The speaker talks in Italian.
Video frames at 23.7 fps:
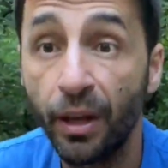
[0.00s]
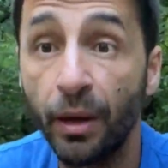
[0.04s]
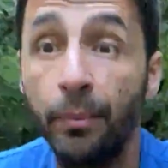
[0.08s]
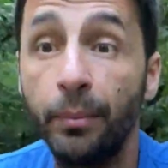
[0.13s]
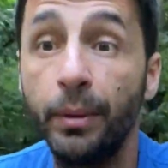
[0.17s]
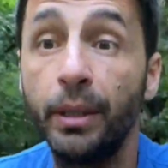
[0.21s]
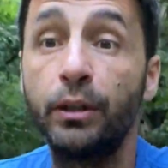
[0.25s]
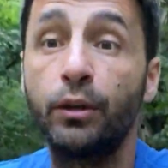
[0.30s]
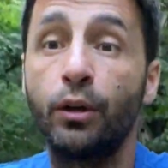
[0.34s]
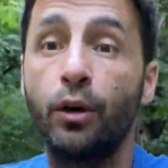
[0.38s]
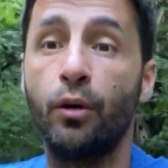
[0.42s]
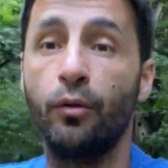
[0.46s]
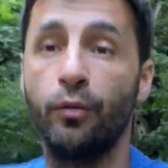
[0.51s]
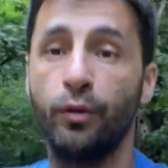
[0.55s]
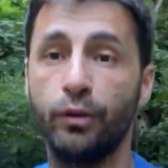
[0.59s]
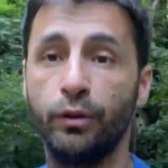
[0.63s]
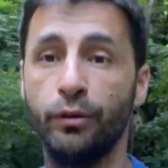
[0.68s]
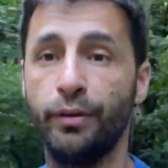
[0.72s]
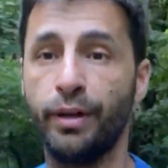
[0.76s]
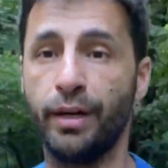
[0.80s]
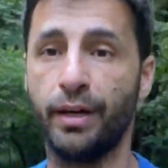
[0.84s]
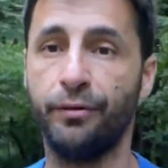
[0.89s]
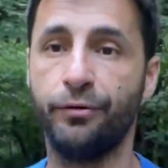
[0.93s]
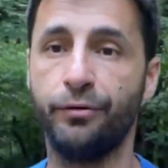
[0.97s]
mi trovo a
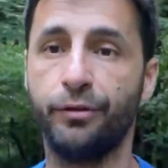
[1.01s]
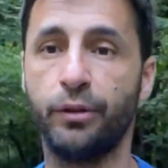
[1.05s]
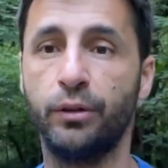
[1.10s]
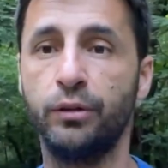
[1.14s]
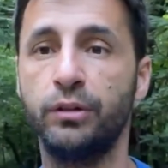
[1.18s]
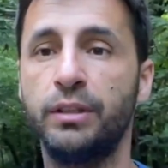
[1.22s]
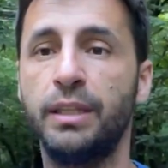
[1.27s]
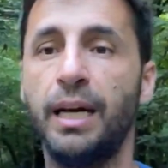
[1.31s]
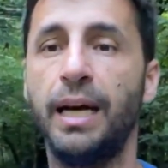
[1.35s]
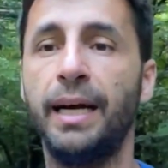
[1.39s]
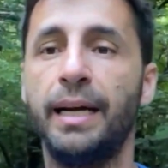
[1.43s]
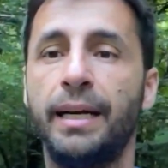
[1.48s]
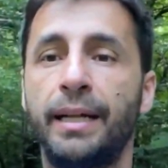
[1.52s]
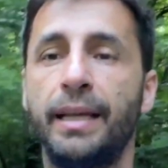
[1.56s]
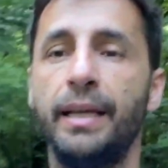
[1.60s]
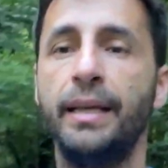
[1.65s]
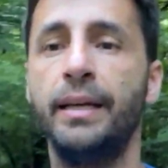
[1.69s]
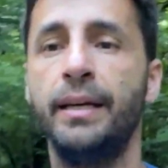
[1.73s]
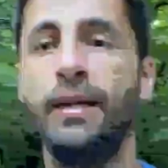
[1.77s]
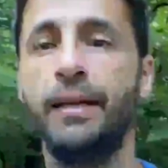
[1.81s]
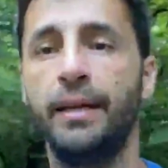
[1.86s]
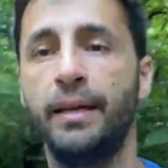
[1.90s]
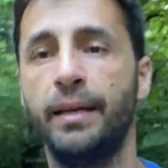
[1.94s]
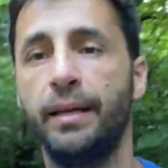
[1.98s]
dover
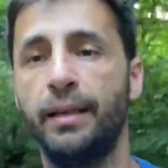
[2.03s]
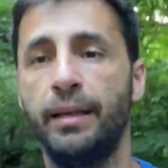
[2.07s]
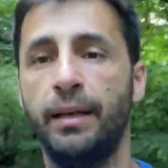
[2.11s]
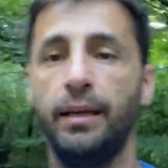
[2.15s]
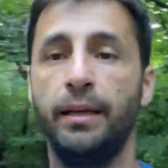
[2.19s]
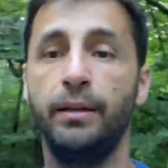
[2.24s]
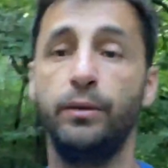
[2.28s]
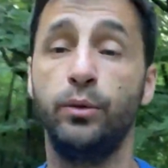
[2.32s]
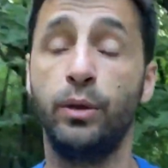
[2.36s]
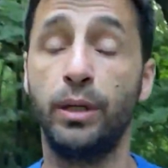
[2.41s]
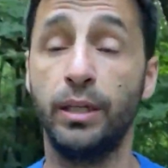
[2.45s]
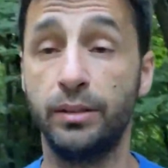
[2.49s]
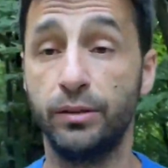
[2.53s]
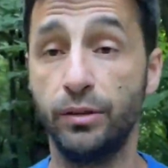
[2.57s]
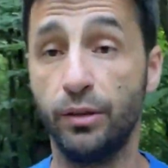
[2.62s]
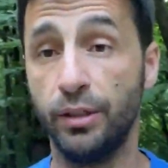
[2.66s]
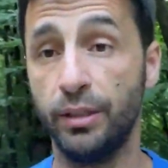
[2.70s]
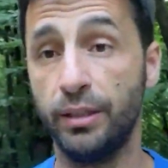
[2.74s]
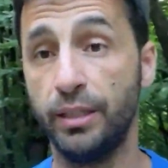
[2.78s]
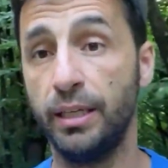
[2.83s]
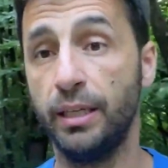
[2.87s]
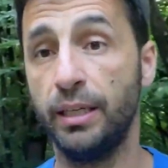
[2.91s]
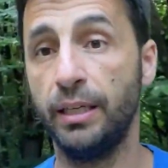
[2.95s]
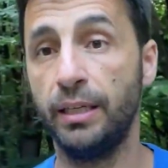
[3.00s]
affrontare
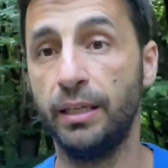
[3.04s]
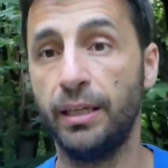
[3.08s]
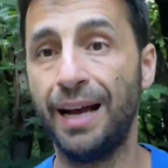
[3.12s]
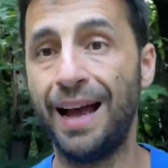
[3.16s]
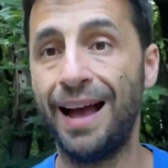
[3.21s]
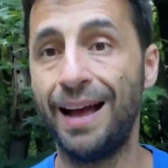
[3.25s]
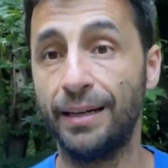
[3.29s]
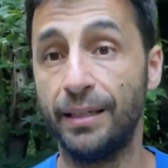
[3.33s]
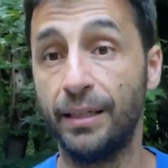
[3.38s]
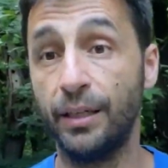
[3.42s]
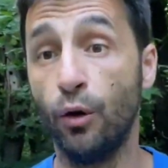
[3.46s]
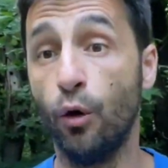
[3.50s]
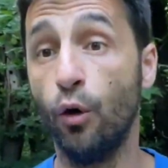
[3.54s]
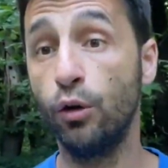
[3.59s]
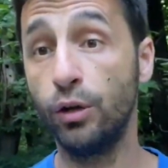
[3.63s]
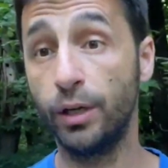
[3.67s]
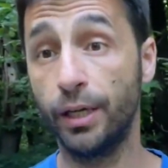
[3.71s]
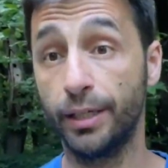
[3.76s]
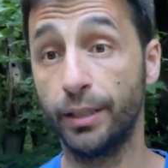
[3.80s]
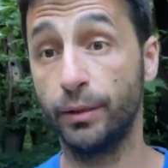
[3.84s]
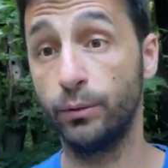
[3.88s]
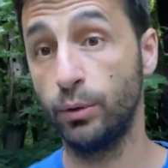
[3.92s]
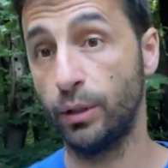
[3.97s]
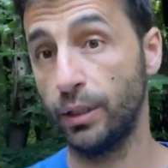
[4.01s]
l'educazione di cani o
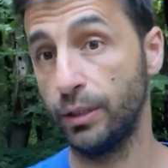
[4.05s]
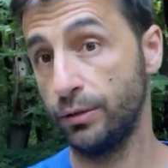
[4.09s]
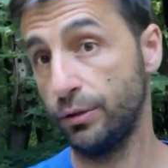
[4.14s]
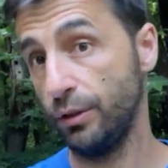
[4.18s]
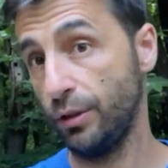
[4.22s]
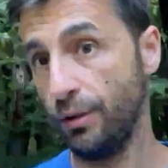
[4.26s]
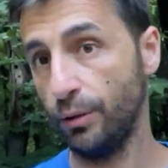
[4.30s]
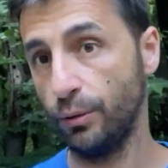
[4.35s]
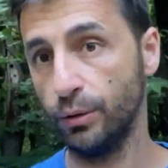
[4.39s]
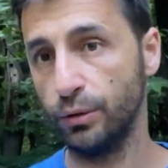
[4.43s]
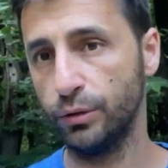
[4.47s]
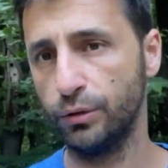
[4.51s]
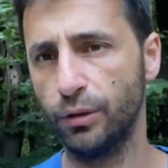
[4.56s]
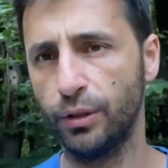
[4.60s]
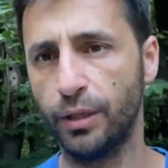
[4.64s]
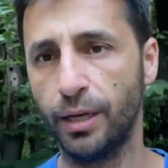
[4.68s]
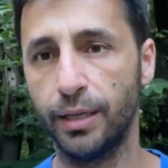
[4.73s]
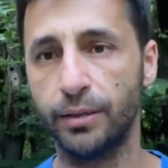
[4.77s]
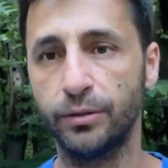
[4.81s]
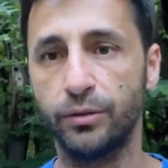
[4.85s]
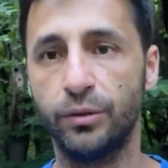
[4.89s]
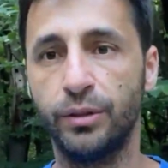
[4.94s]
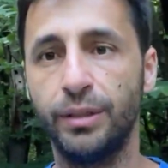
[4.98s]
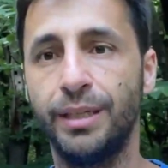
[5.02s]
la rieducazione in questo
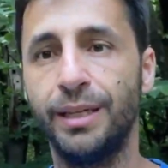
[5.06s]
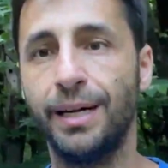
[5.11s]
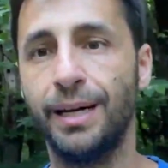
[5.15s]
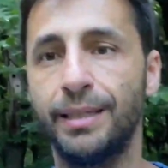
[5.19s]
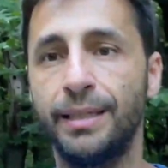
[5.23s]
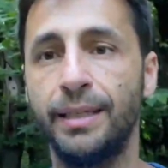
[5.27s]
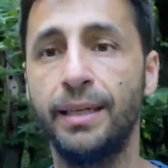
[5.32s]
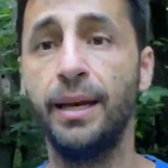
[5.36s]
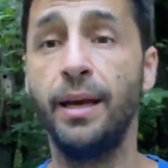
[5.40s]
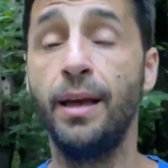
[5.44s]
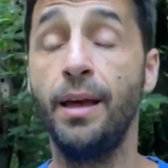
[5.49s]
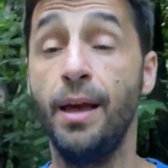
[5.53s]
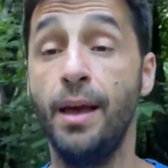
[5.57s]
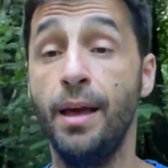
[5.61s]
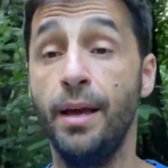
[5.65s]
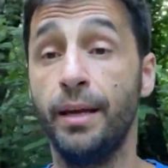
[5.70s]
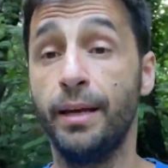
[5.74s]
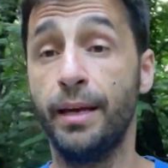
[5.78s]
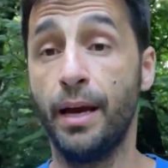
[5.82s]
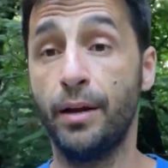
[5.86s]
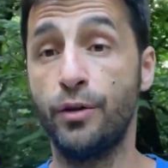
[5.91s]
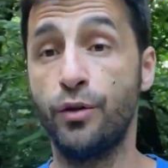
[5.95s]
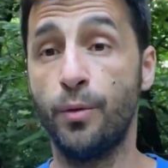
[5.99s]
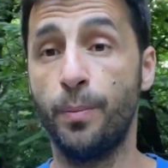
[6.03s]
caso di cani
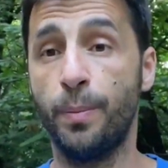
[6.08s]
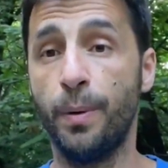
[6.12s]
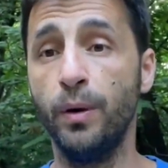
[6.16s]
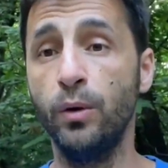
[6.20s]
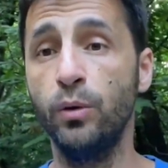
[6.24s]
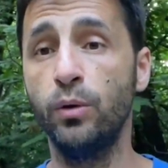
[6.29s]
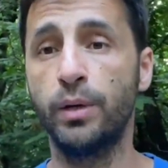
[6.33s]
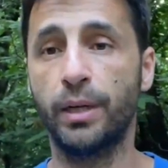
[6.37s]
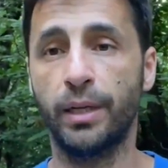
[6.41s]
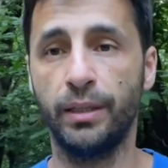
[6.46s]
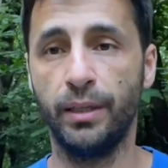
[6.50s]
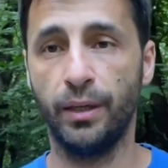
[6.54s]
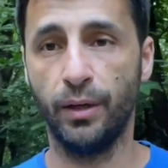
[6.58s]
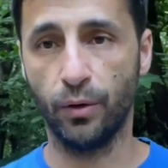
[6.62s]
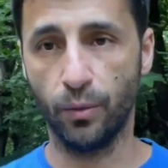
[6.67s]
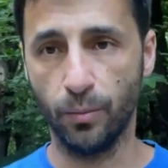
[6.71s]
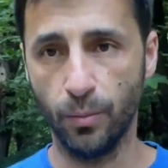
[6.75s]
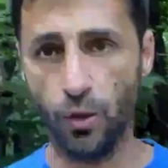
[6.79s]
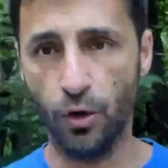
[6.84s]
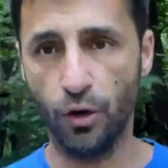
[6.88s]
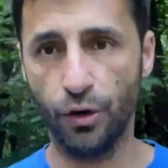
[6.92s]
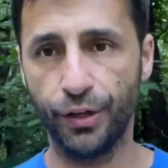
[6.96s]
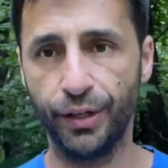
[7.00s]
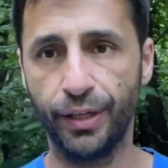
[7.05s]
che hanno paura dei
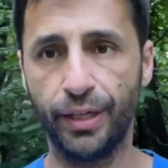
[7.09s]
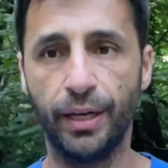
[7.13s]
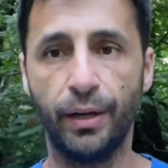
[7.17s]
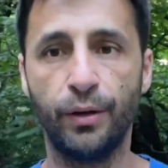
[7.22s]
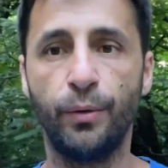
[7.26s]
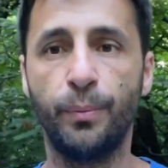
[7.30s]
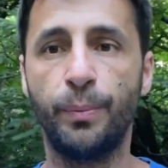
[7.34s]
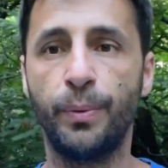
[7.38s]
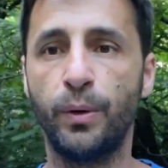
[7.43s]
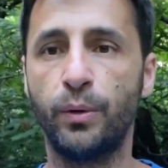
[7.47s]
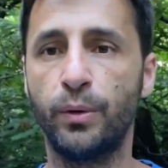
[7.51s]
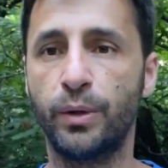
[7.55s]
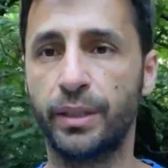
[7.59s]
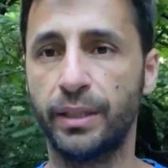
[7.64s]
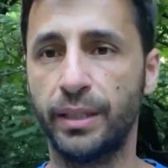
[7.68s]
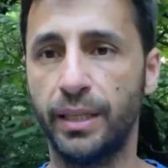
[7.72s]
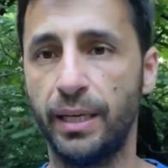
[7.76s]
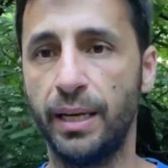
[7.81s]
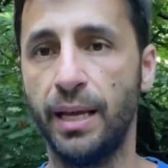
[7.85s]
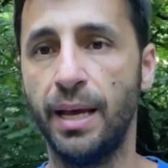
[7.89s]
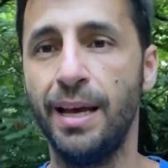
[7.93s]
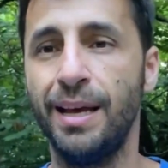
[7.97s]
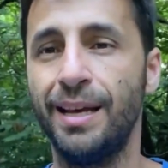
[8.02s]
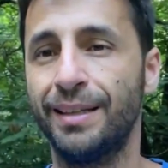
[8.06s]
rumori, che hanno paura de,